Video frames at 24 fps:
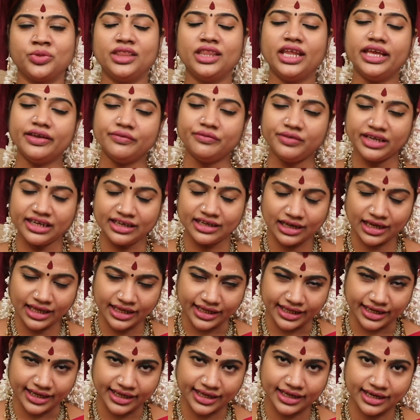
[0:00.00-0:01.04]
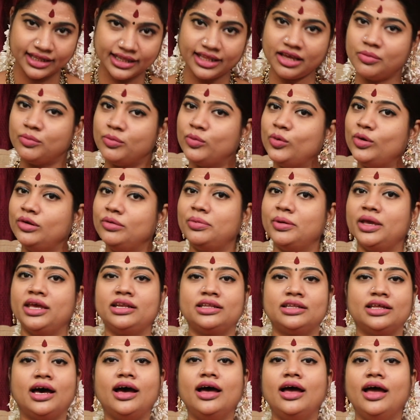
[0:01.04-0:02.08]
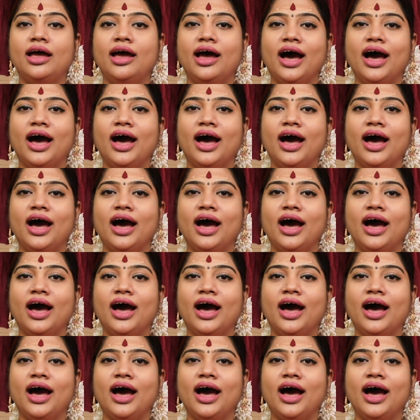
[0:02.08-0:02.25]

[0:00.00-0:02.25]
இன்னைக்கு வீட்டில் இருக்கிறதே மூணு பேர் தான்